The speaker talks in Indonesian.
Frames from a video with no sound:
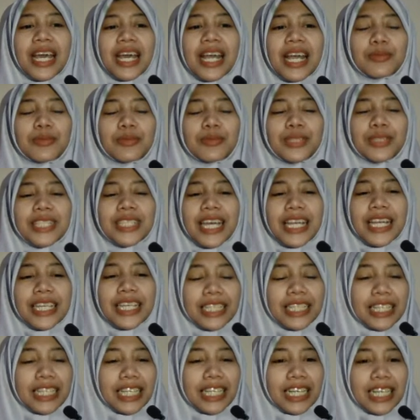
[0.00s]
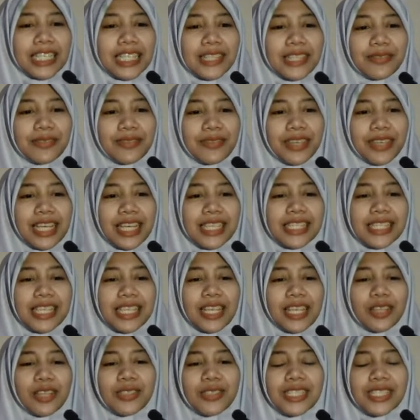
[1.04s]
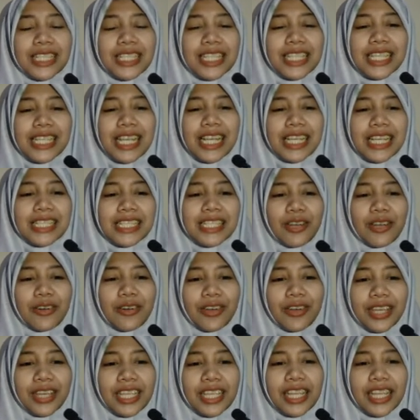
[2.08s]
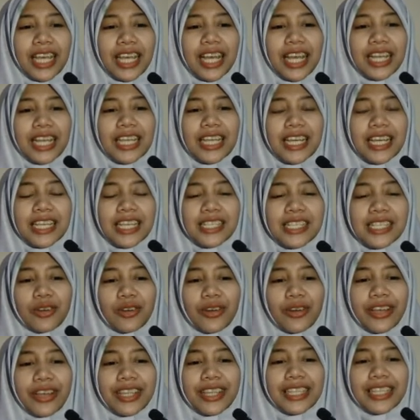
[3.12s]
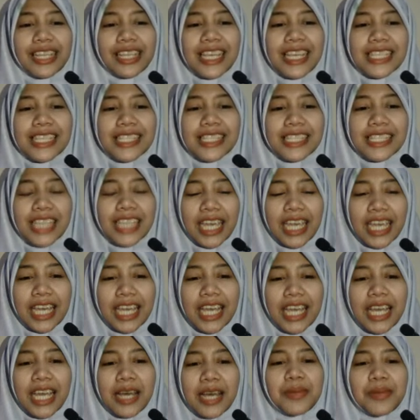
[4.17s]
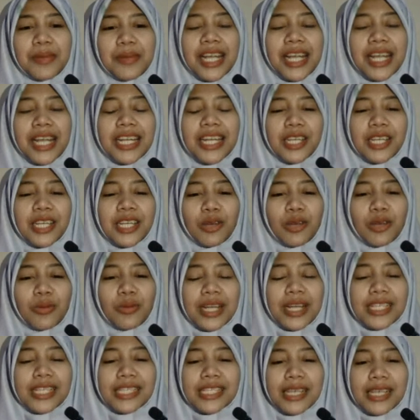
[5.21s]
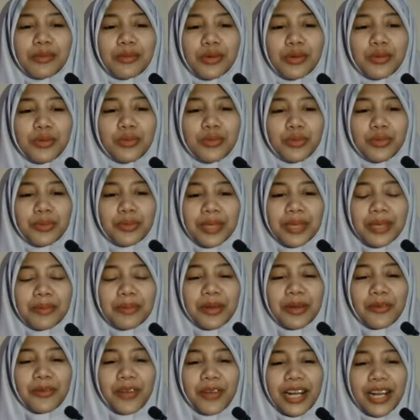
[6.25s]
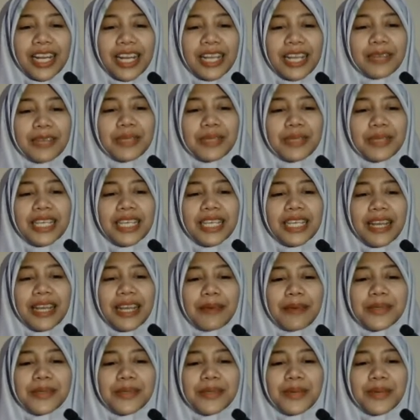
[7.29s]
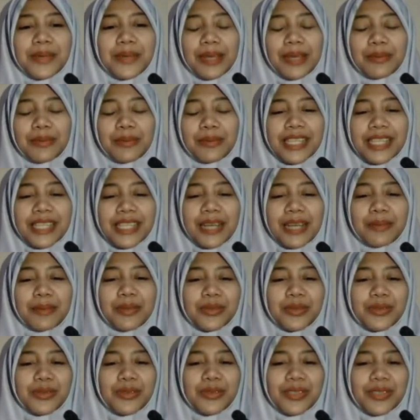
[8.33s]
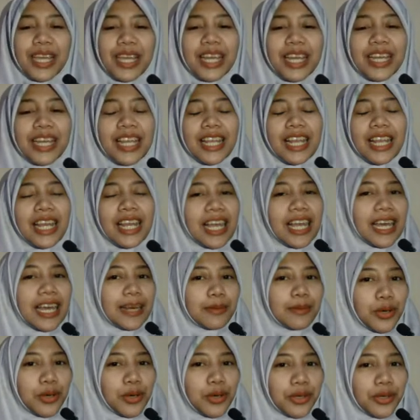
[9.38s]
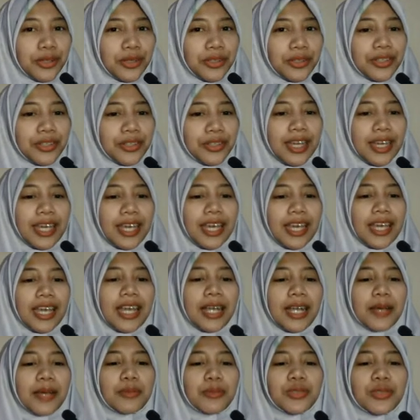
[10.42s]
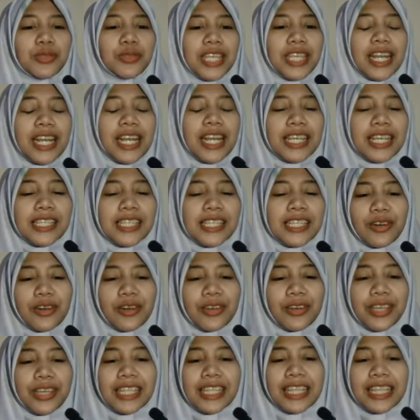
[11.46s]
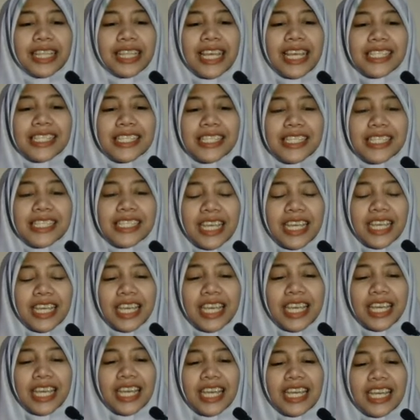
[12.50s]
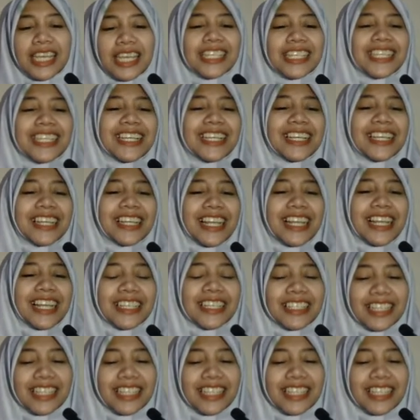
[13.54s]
Kemudian klasifikasi atau jenis asteroid ada asteroid kelas C berada di luar sabuk bumi berwarna lebih gelap sebagian besar penyusunnya adalah karbon Kemudian asteroid kelas D dikenal